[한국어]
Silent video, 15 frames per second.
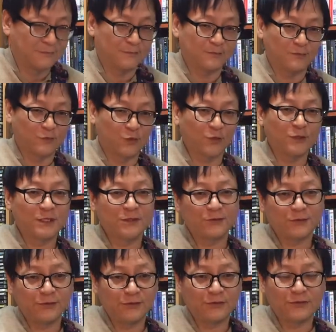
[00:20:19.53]
이런
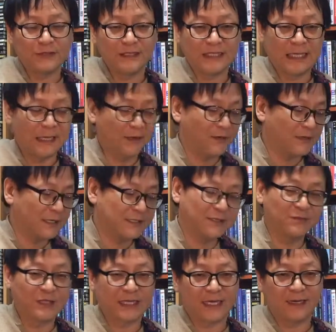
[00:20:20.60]
식으로 해결을
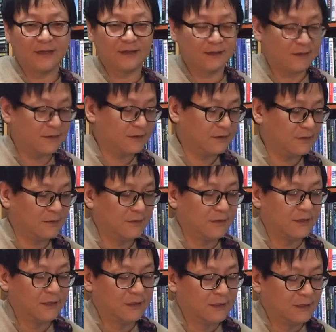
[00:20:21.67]
했습니다. 그래서
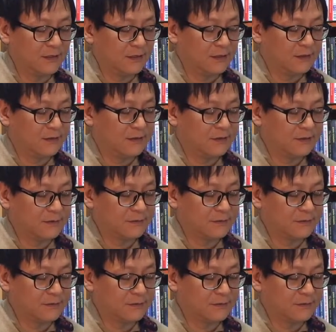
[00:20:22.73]
음.